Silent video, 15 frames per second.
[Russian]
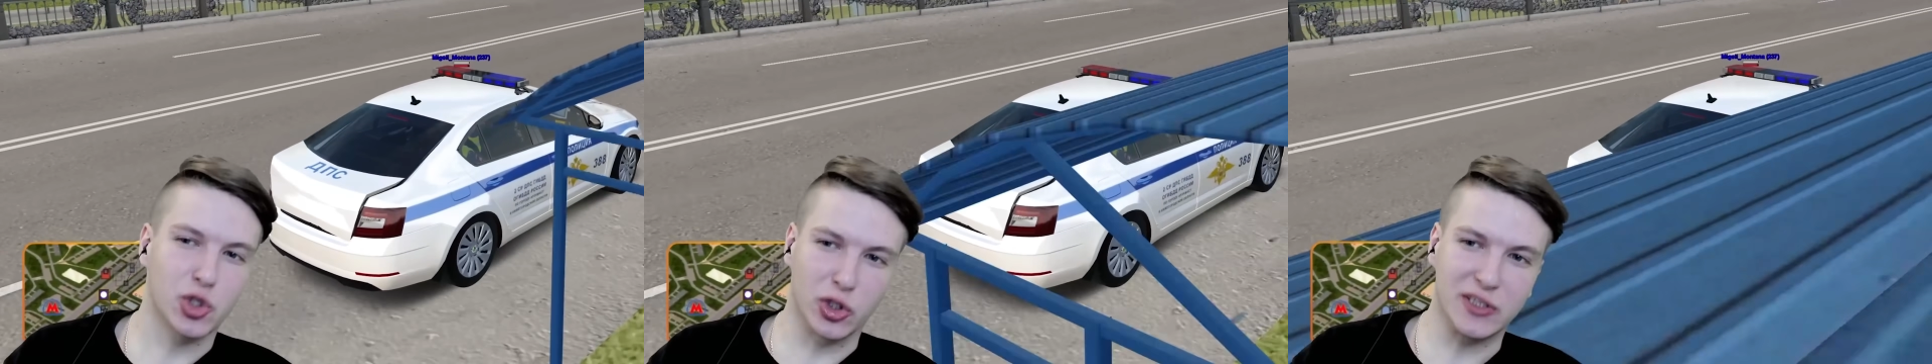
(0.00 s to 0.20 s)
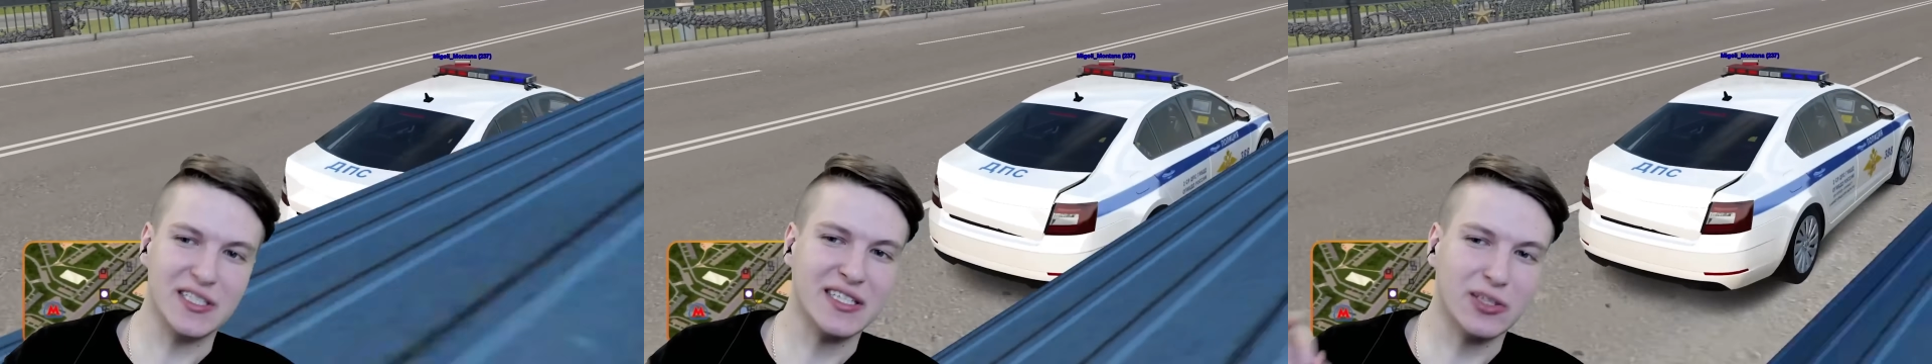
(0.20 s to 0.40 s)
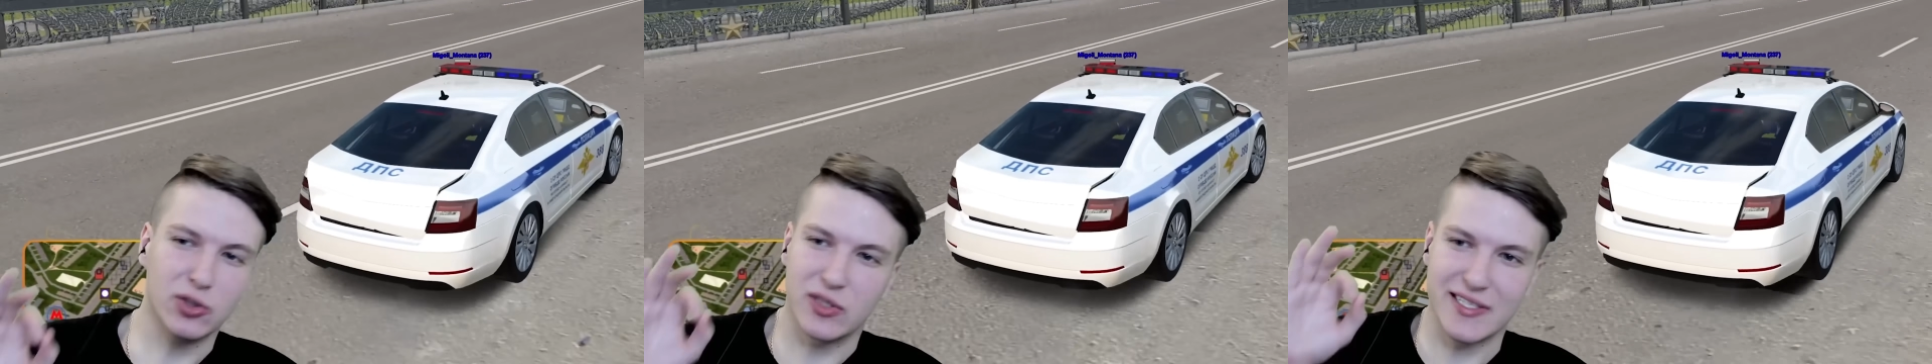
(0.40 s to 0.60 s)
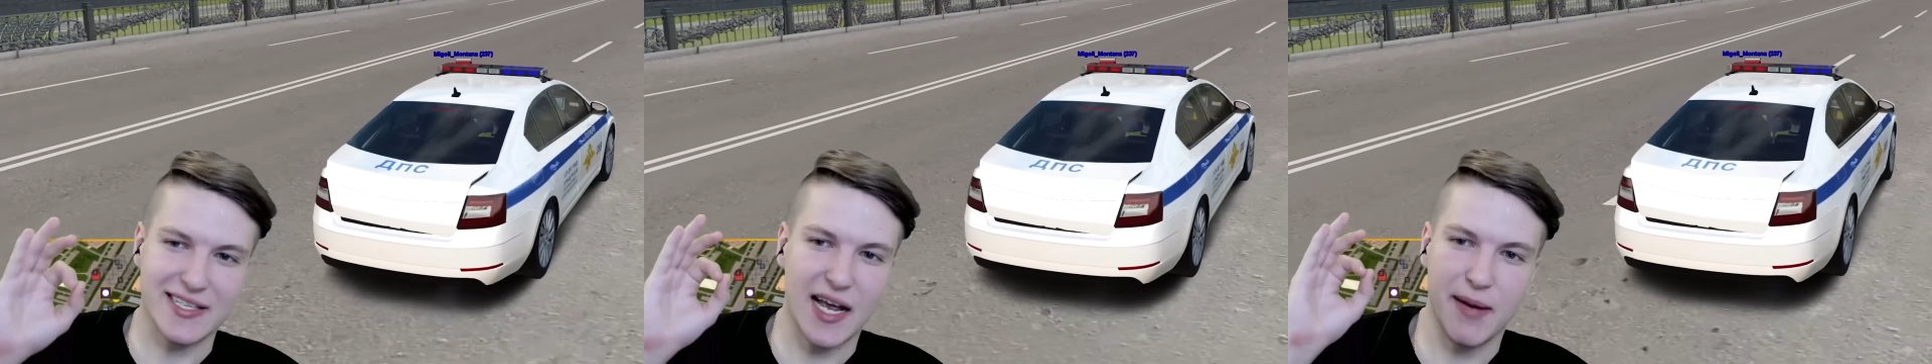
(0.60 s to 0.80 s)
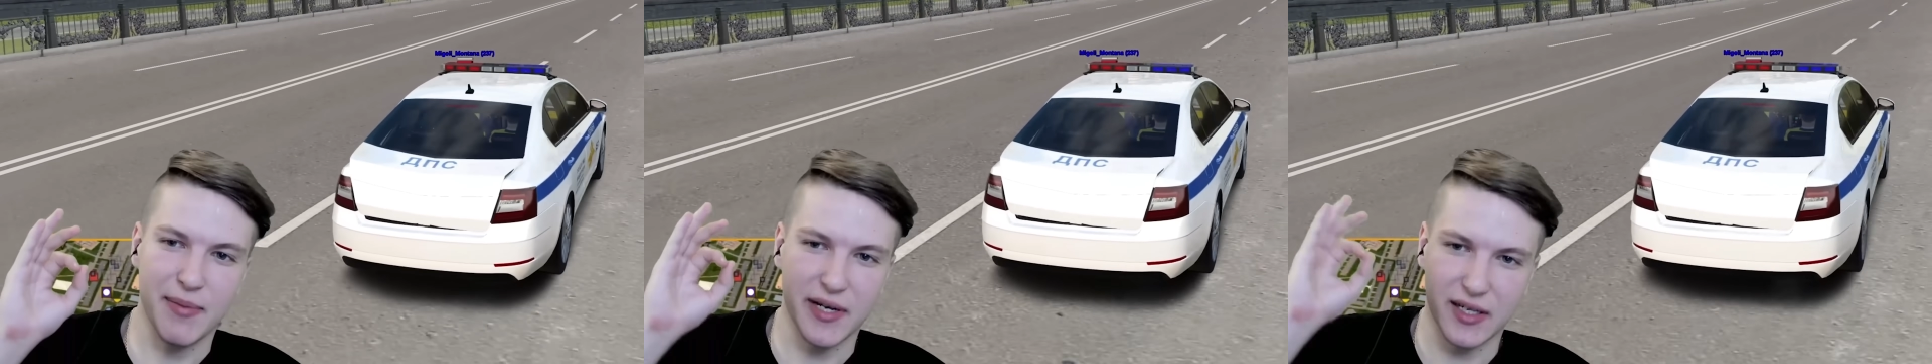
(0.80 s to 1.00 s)
что ты
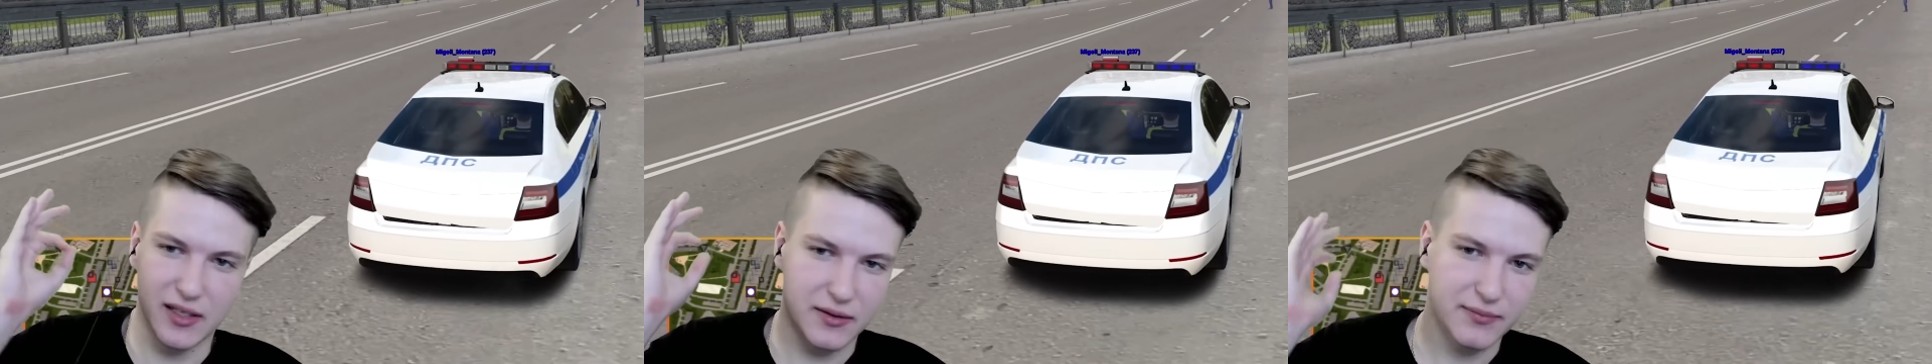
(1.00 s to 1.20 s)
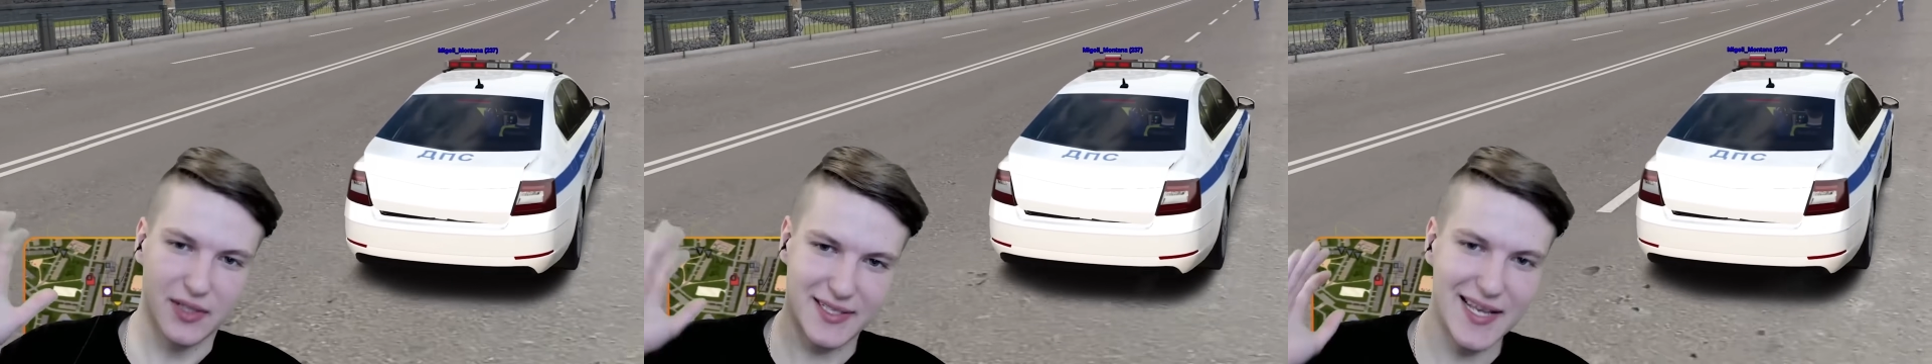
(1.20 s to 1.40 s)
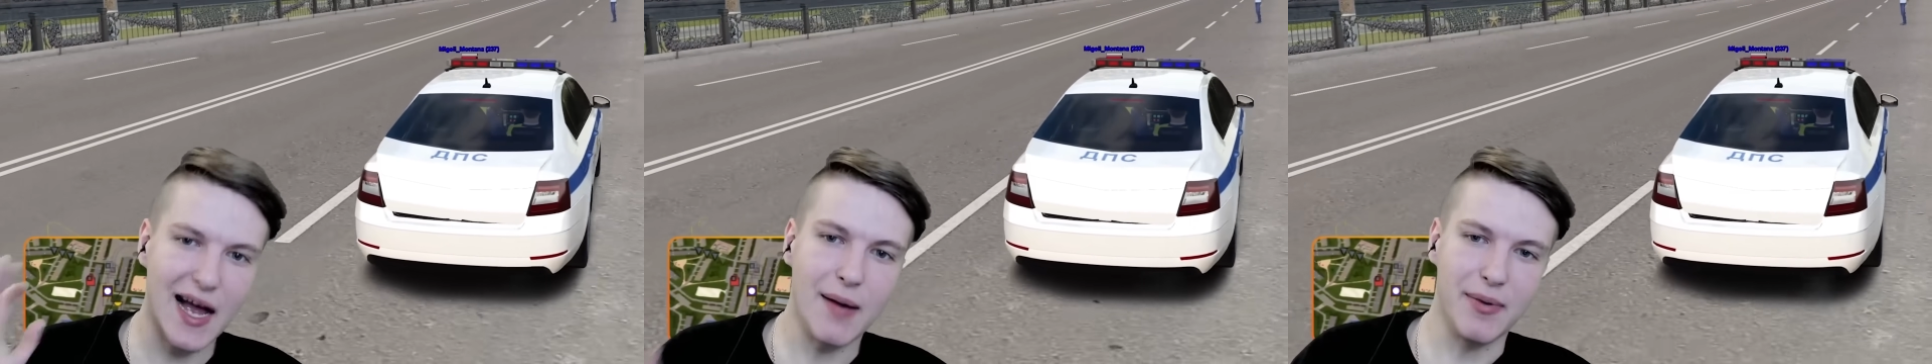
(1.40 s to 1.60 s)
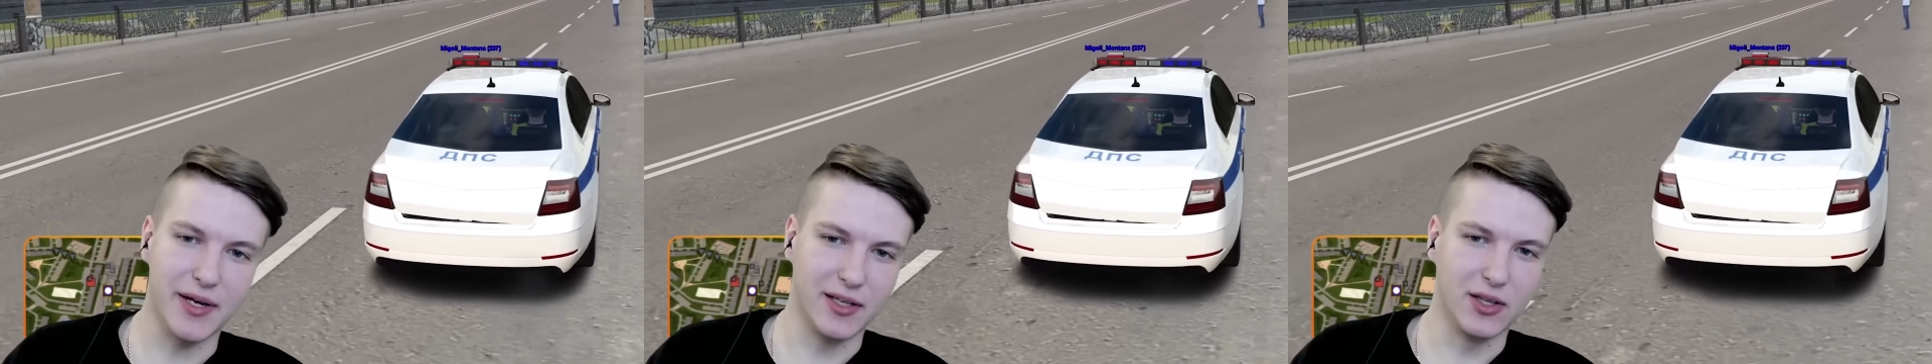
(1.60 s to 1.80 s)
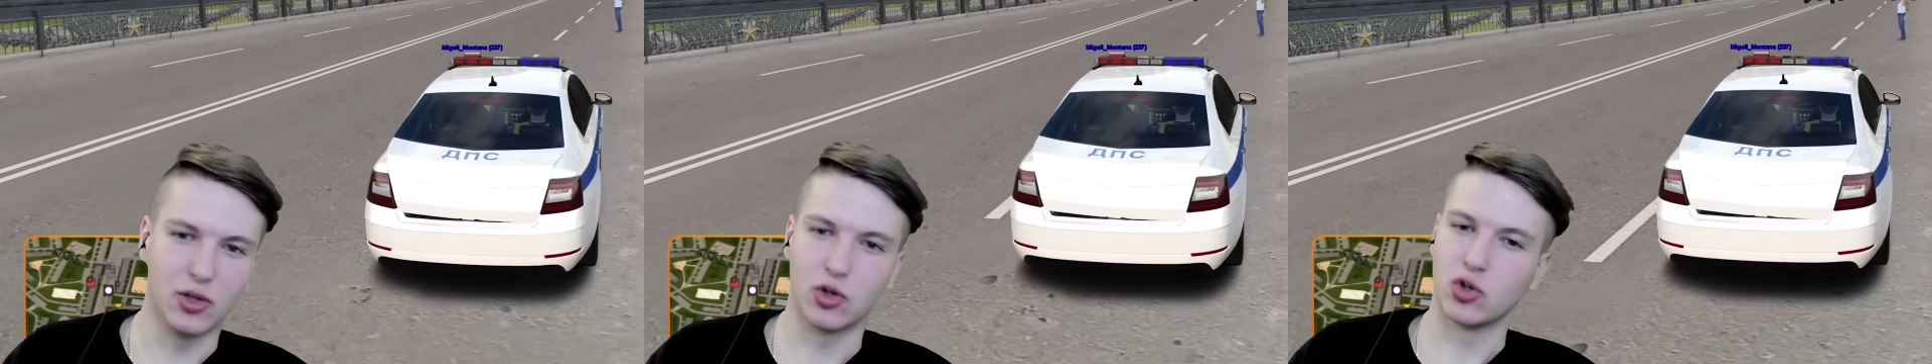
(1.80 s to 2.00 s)

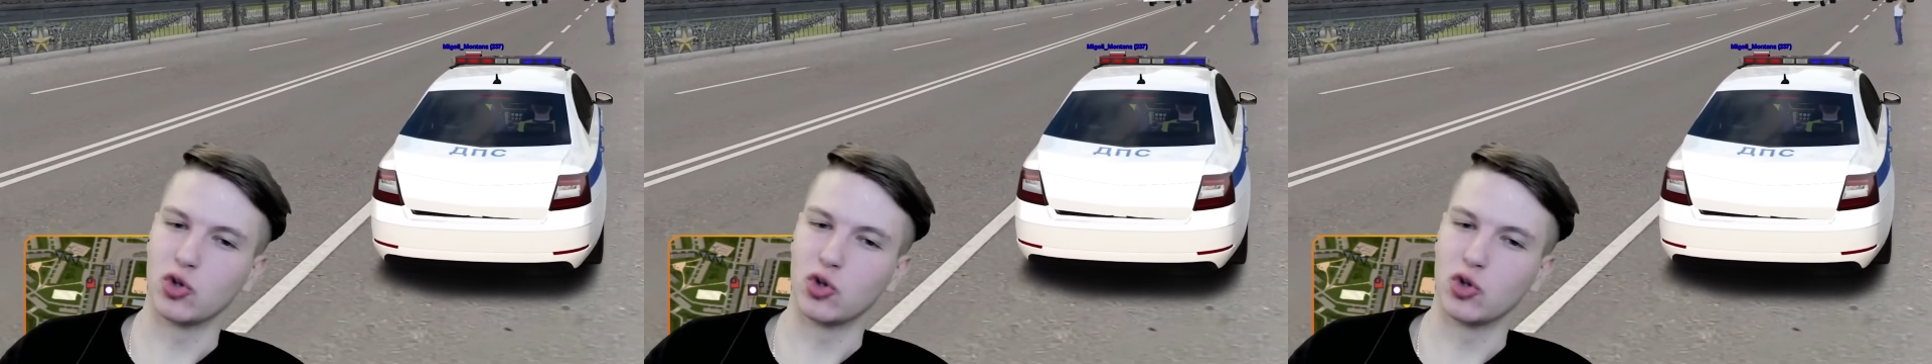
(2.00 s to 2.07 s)
самый-самый,